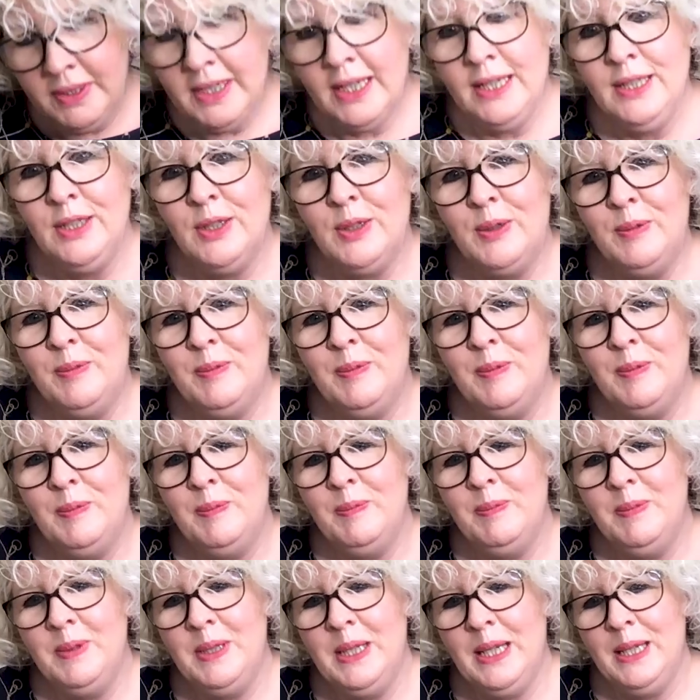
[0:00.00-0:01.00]
Zentrum
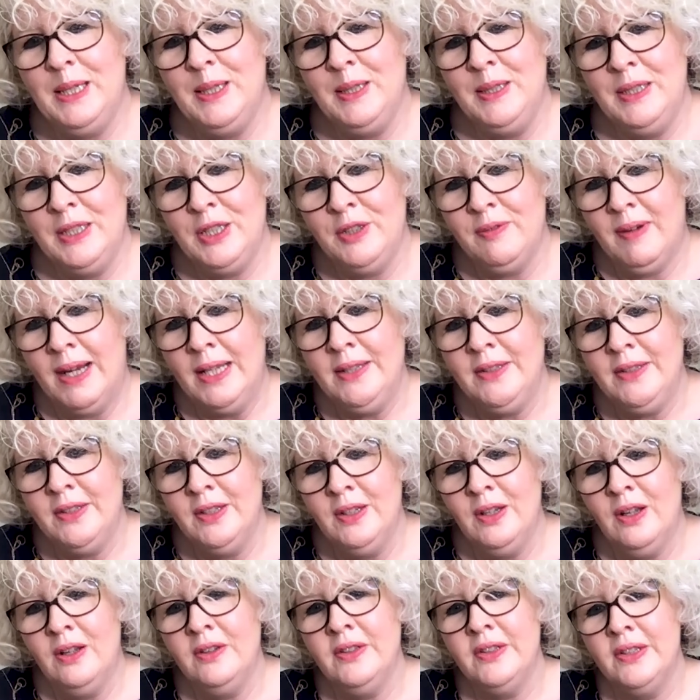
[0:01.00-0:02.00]
de, des schwarzen
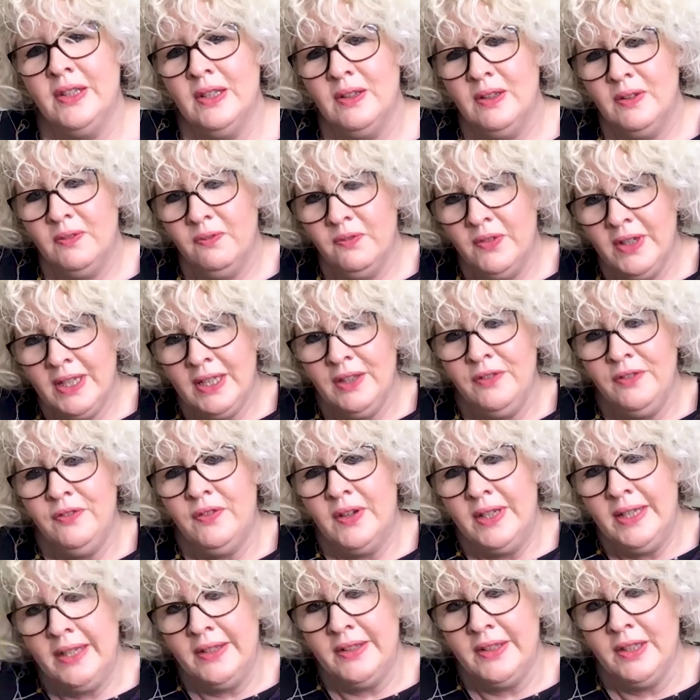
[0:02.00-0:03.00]
Lochs, wirklich
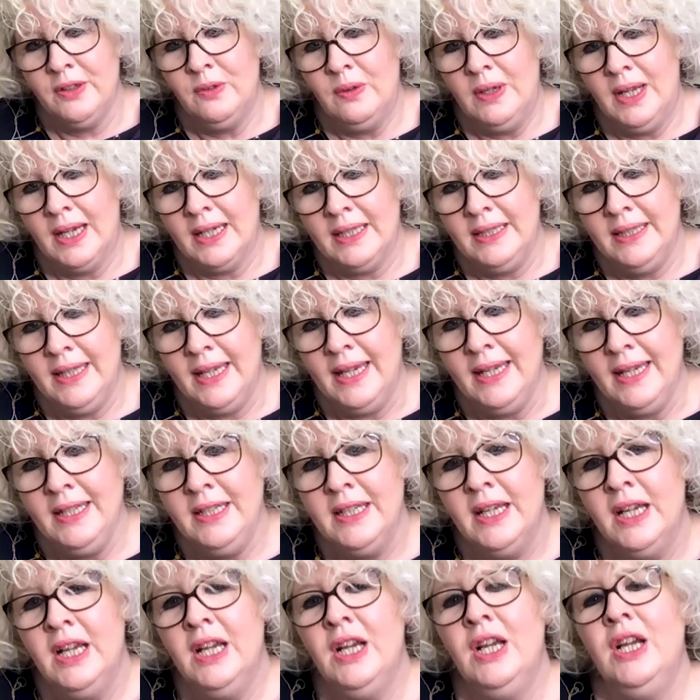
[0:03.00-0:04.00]
von der Singularität.
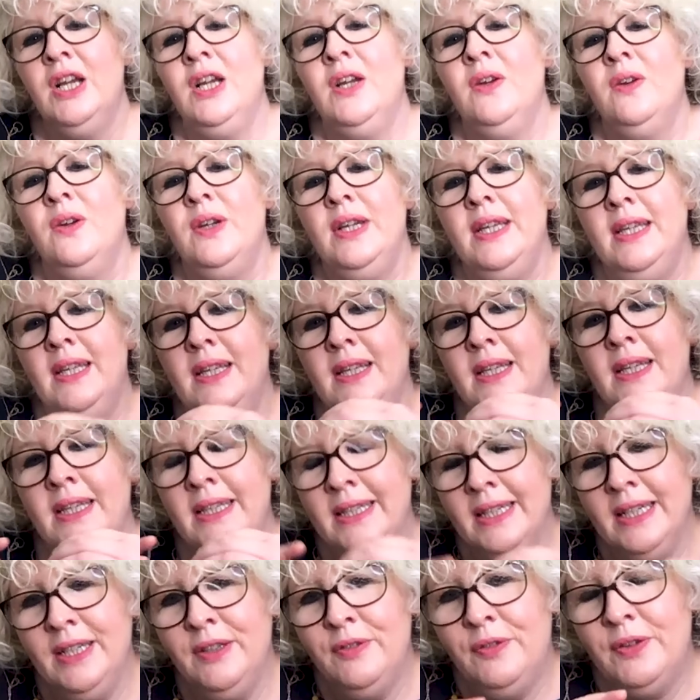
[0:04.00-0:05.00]

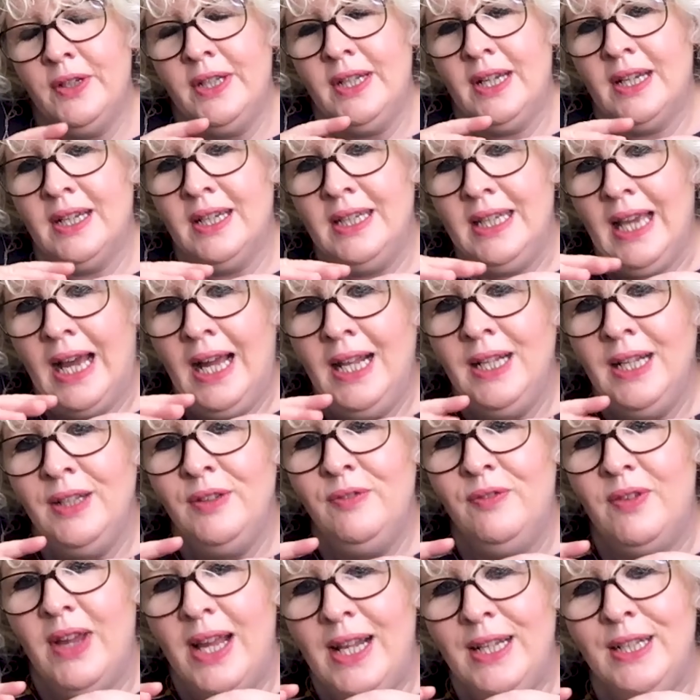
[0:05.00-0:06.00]
Ich rede von der
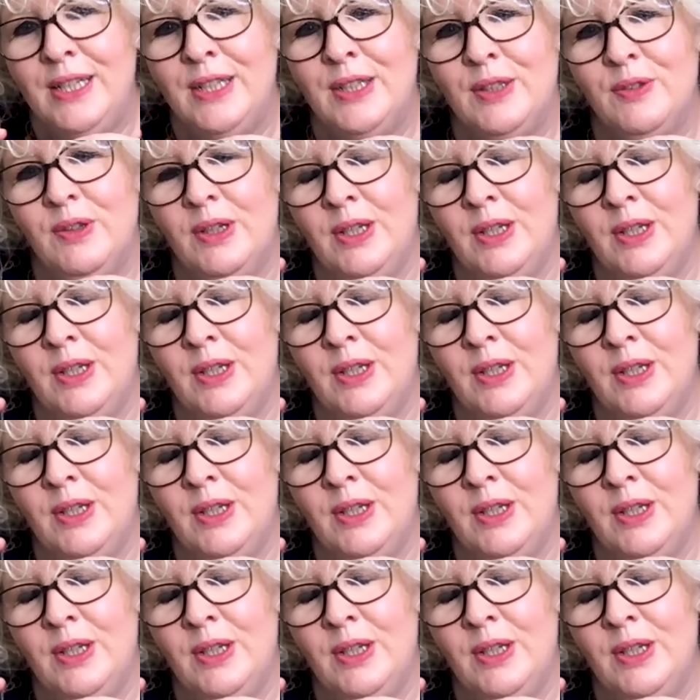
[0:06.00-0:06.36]
realen Welt,